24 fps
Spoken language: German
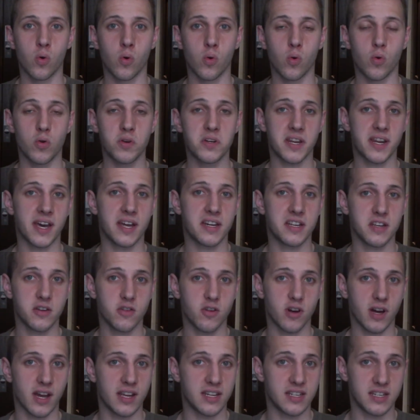Und dann hatte ich
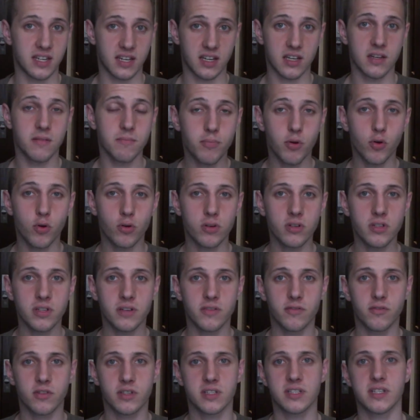noch einen dritten
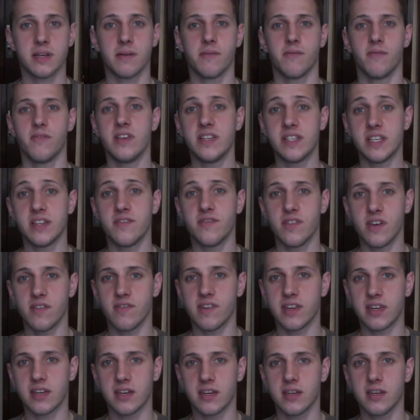Punkt, wo ich gesagt habe, wie sind wir
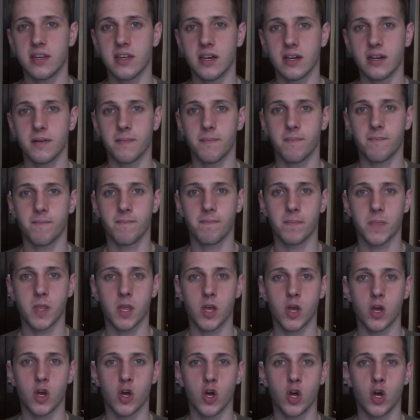wie Kinder?
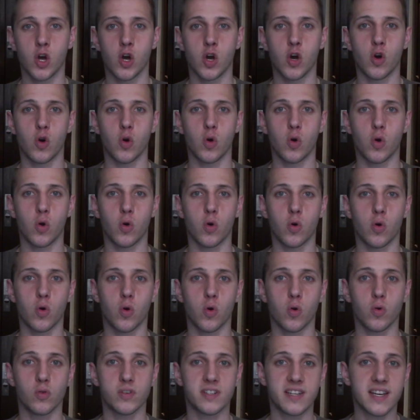
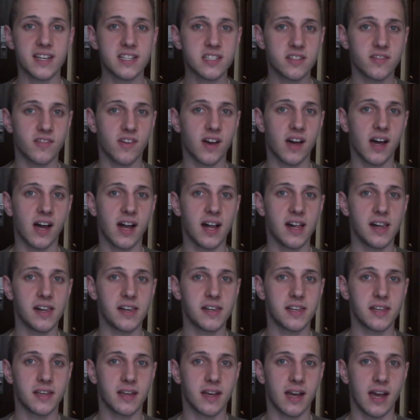Und das war
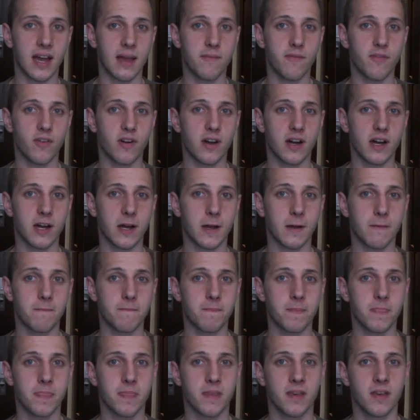halt einfach
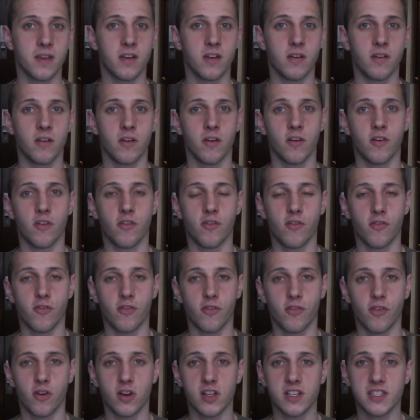
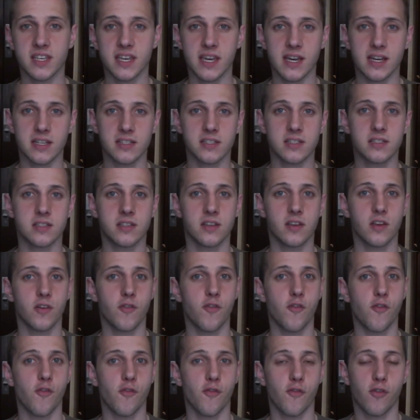volles Herz,
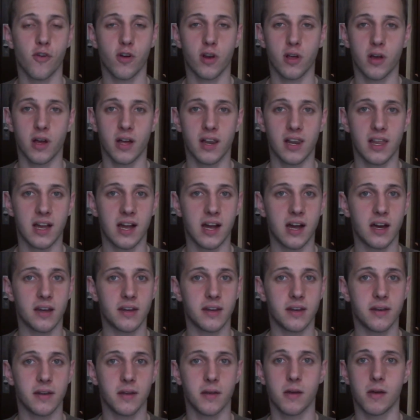voller
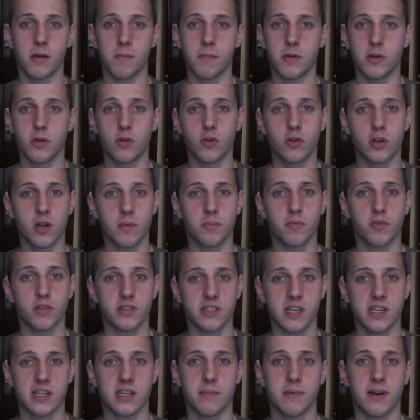Alarm, mit
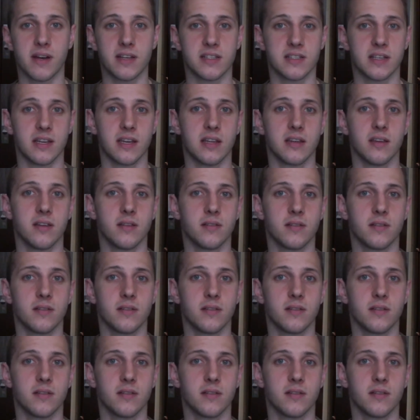100% dabei sein.